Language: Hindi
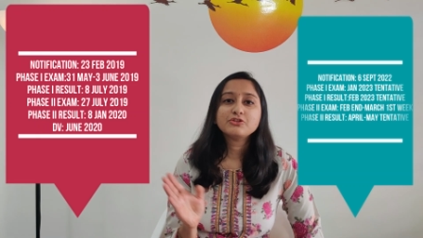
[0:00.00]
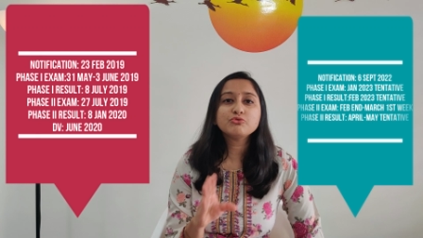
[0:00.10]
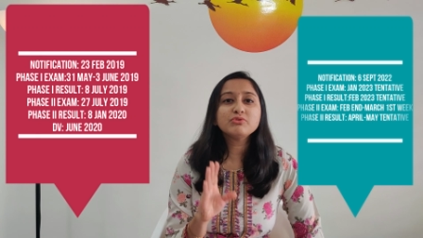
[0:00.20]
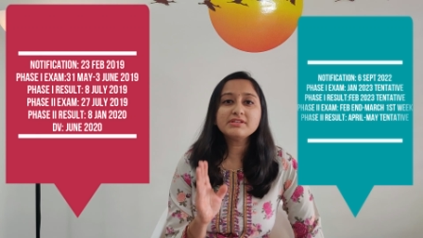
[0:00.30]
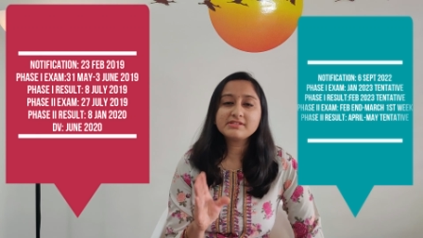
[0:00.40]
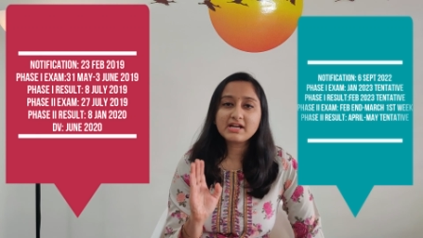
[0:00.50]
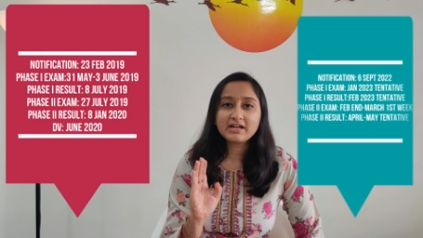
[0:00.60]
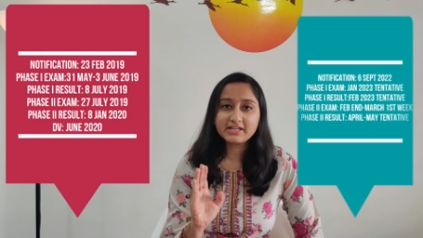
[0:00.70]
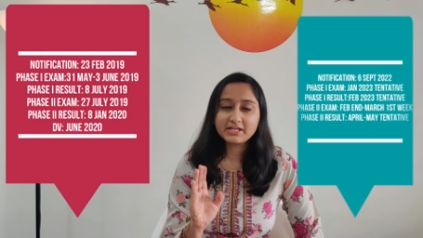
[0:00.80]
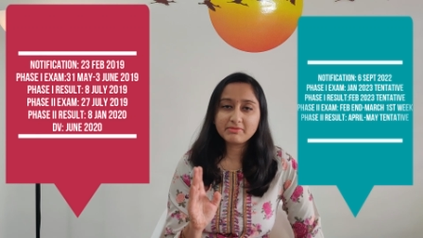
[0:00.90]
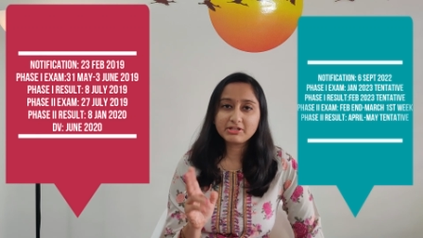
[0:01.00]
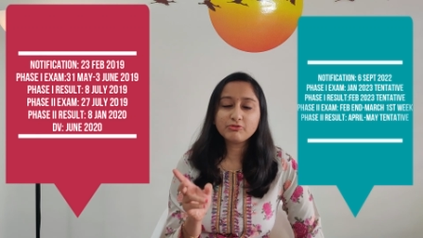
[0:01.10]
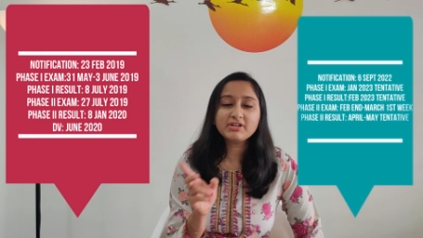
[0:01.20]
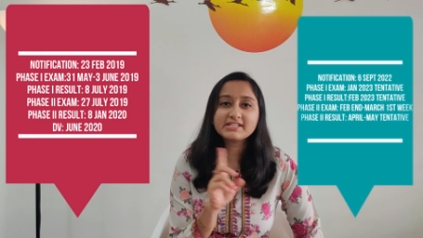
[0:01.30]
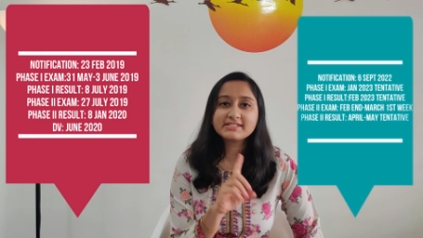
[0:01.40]
जून स्टार्टिंग में
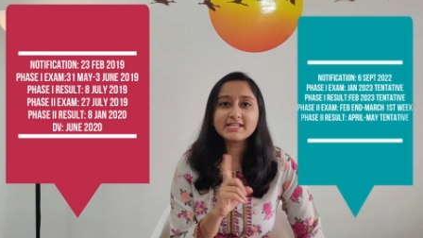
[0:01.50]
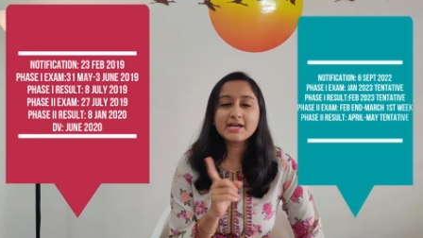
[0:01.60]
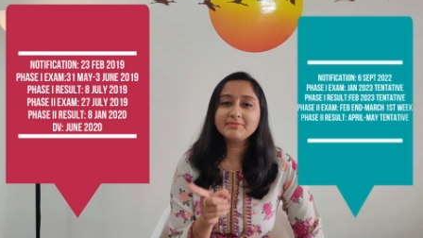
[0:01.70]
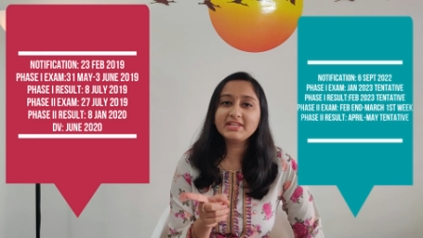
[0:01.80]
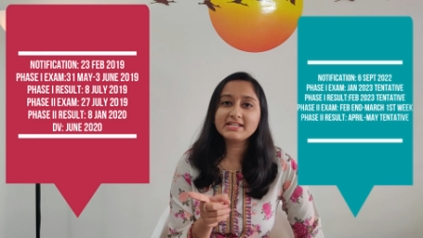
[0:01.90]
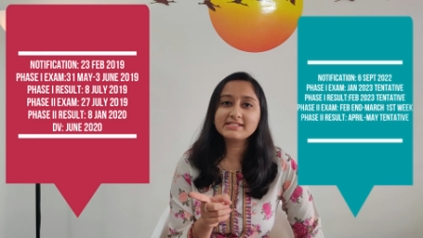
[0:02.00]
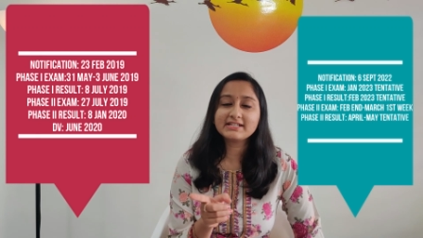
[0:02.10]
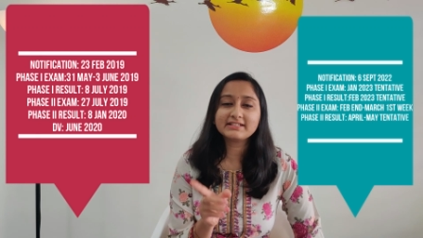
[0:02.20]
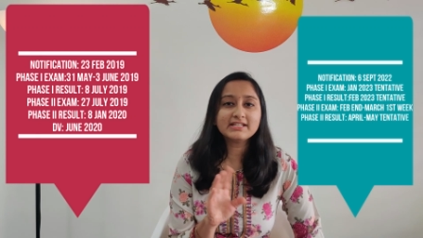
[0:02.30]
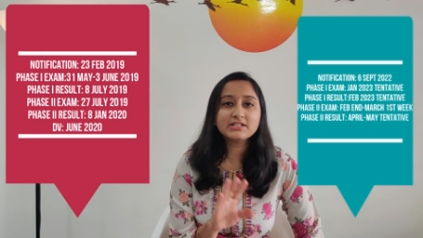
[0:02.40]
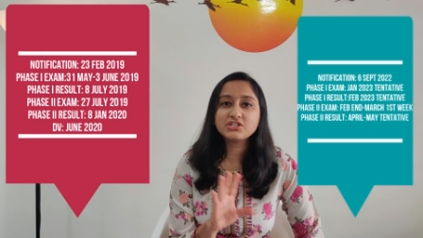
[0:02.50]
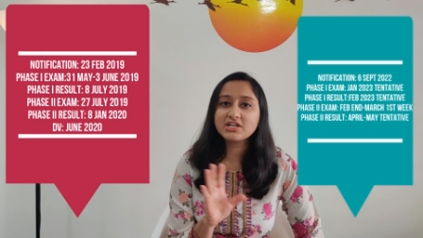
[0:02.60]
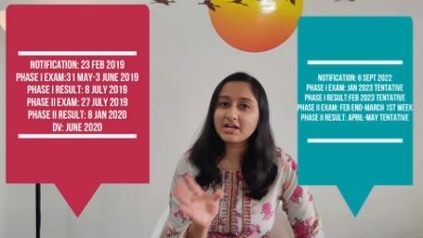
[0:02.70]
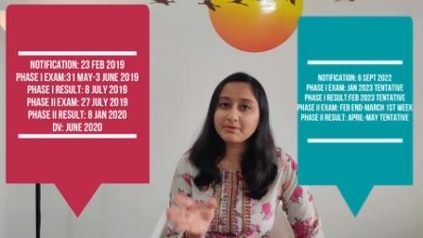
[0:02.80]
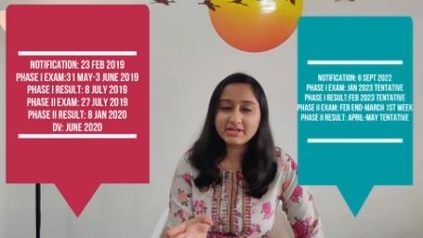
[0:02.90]
तो इससे आप देख सकते हैं
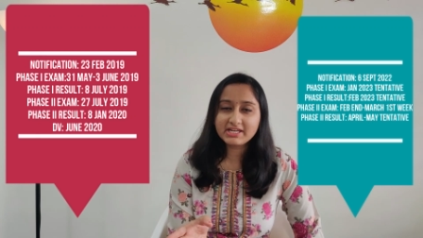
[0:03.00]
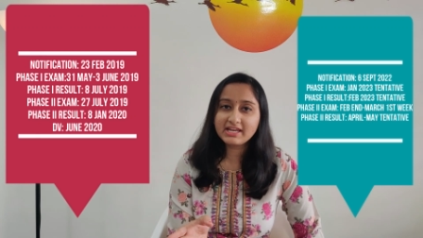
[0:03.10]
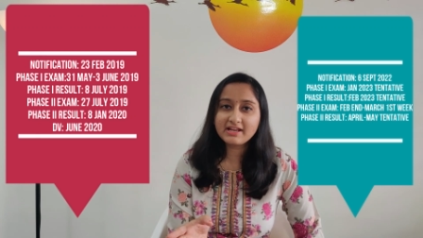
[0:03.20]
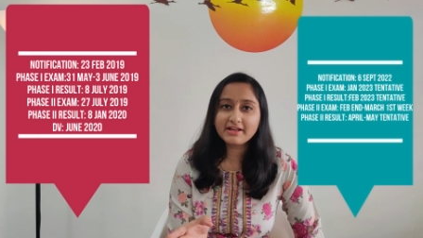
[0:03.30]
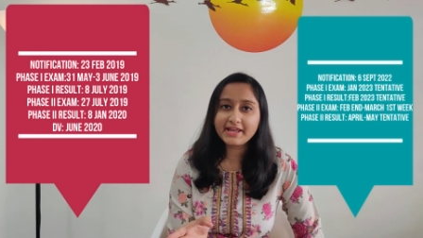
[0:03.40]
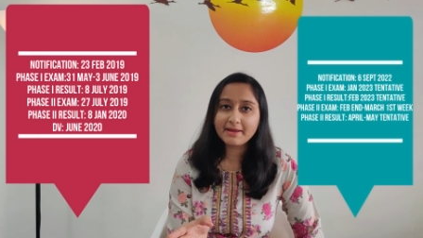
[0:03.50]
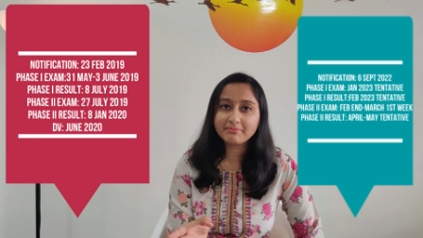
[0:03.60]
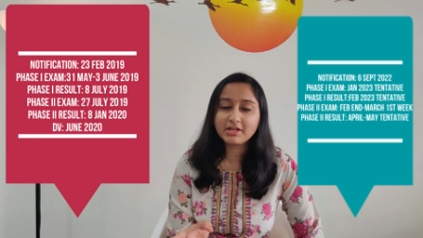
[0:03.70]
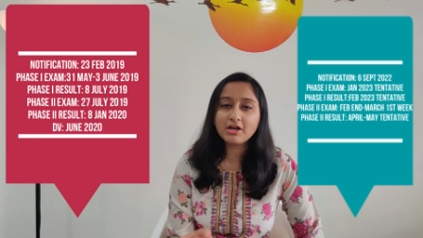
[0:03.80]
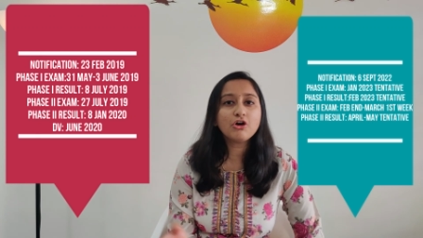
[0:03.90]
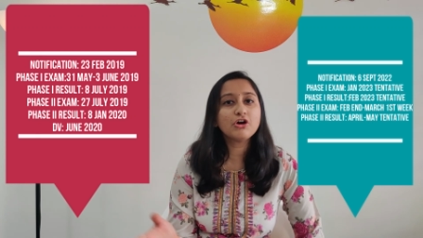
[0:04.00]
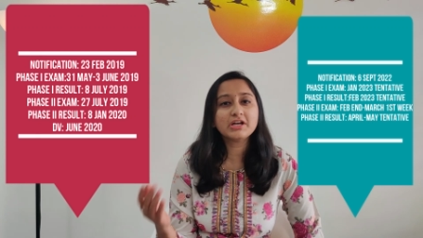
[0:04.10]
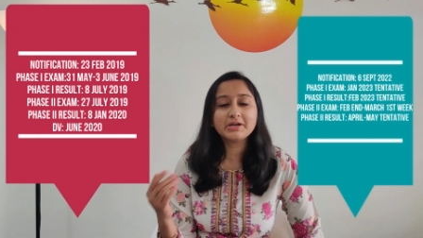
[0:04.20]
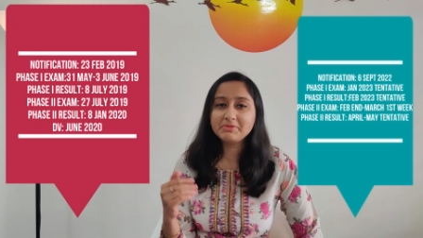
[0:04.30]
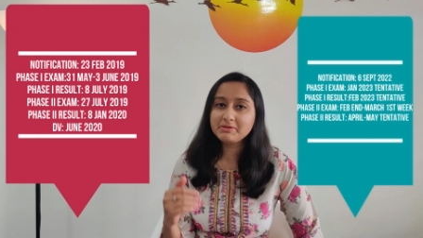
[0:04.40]
चार महीने का गैप था और
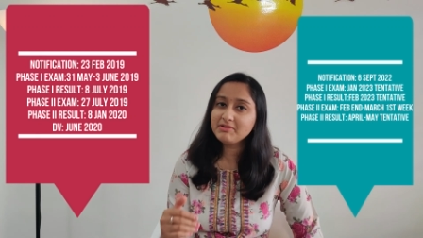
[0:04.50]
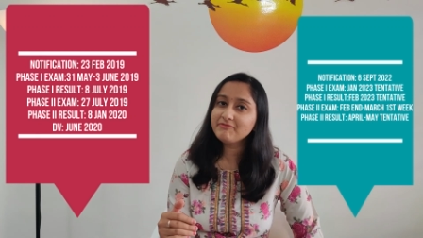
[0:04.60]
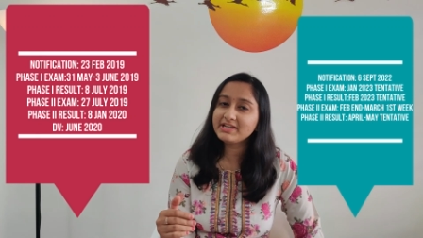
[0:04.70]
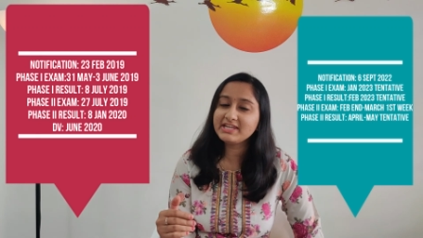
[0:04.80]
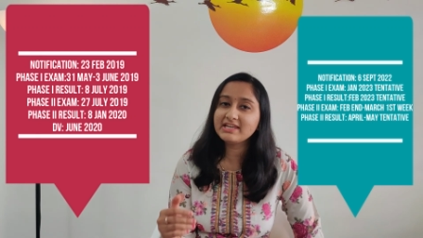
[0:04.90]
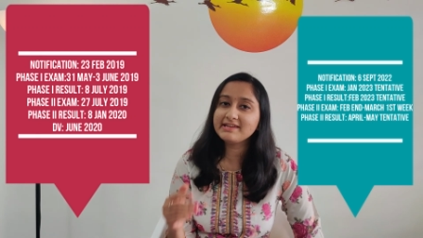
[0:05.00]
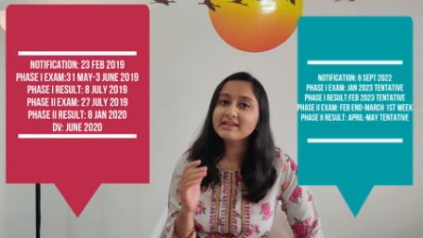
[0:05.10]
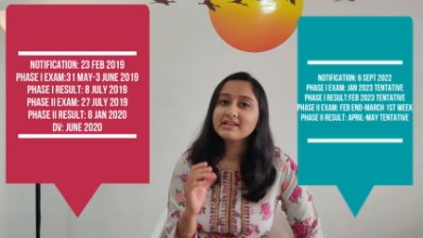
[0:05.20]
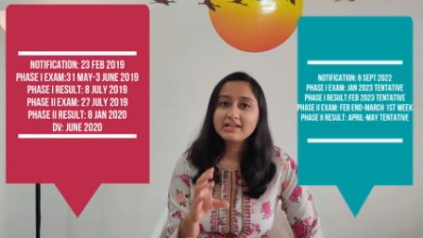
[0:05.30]
अभी भी वही है